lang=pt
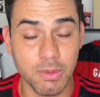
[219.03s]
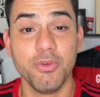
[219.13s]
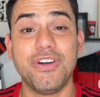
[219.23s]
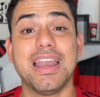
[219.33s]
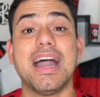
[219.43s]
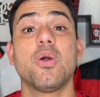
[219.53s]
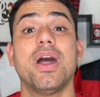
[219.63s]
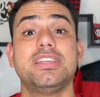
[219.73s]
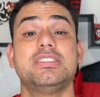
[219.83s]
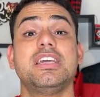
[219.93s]
Vamos falar
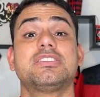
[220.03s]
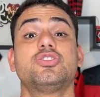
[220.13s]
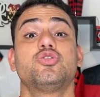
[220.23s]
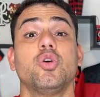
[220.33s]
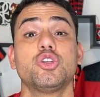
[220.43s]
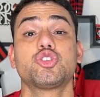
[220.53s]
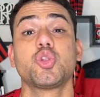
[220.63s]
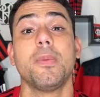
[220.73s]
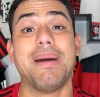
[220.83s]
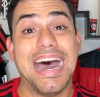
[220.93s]
agora de decisões
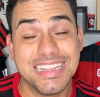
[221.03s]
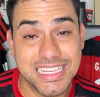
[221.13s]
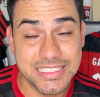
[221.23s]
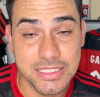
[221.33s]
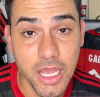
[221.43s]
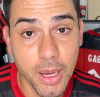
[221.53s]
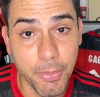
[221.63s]
tomadas,